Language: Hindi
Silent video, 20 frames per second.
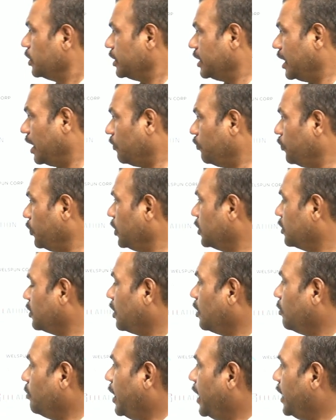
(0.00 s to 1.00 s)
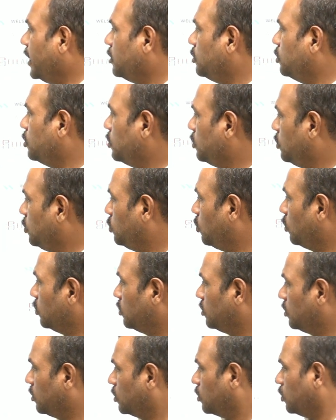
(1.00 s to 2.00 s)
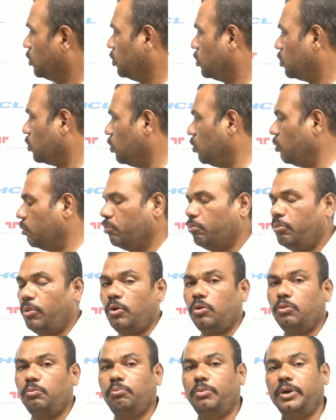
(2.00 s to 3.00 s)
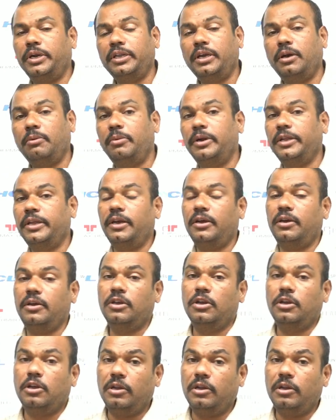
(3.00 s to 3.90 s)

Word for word: या फिर थर्मैक्स जॉनसन कंट्रोल बहुत बढ़िया बढ़िया